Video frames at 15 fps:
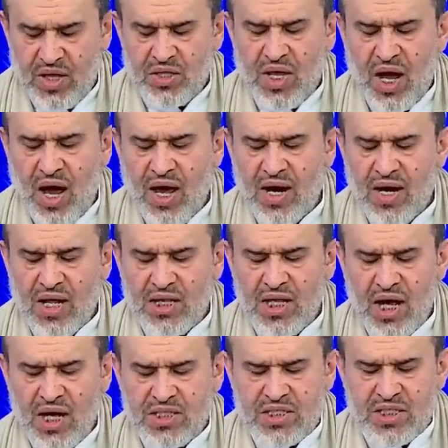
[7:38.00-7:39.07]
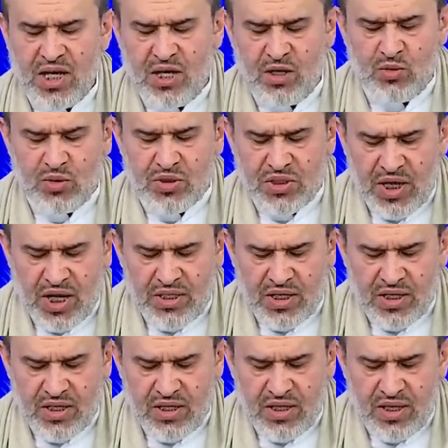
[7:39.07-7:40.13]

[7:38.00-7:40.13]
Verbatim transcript: تعرض السيد الصدر